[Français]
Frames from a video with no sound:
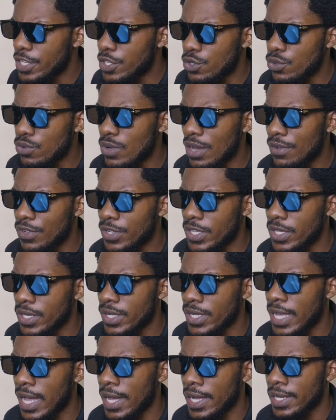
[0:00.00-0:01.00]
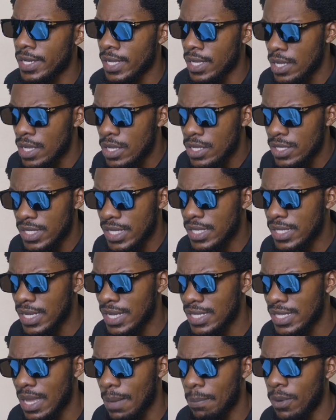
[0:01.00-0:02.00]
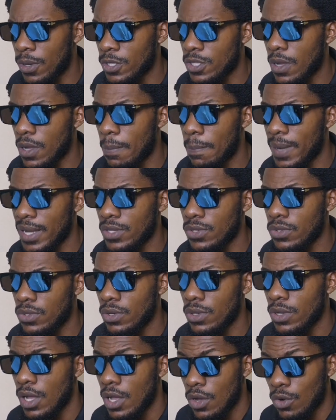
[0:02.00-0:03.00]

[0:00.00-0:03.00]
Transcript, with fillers: et tu dois venir regarder. C'est très important parce que